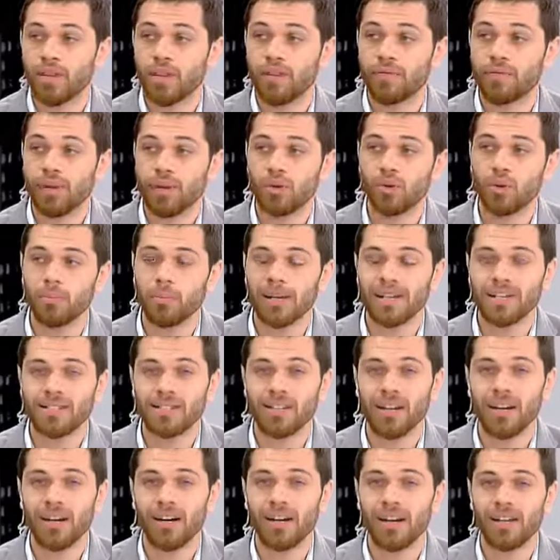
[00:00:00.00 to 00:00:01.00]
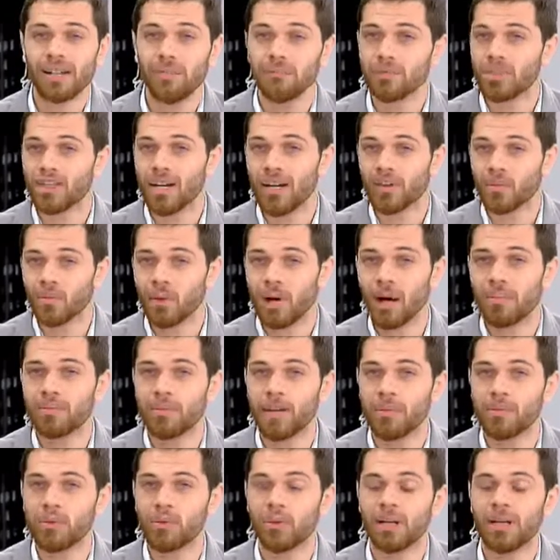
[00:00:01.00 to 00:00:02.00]
فاليوم هالساعه هي مش رح تكون عم
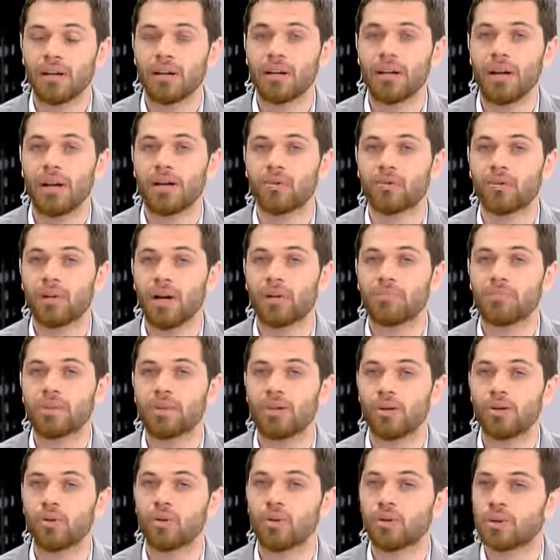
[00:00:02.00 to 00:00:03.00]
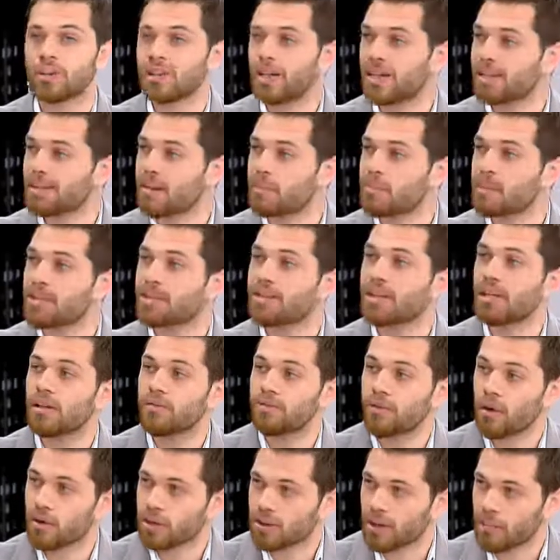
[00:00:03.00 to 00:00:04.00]
تعملوا انما رح تكون عم تنقلكم داتا من
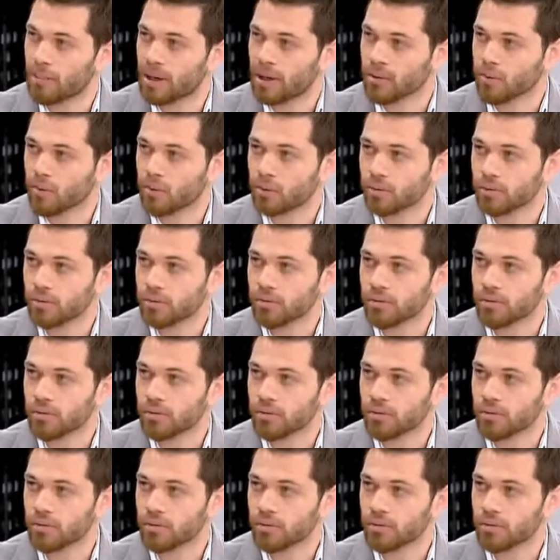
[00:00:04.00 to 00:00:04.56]
التليفون تبعكم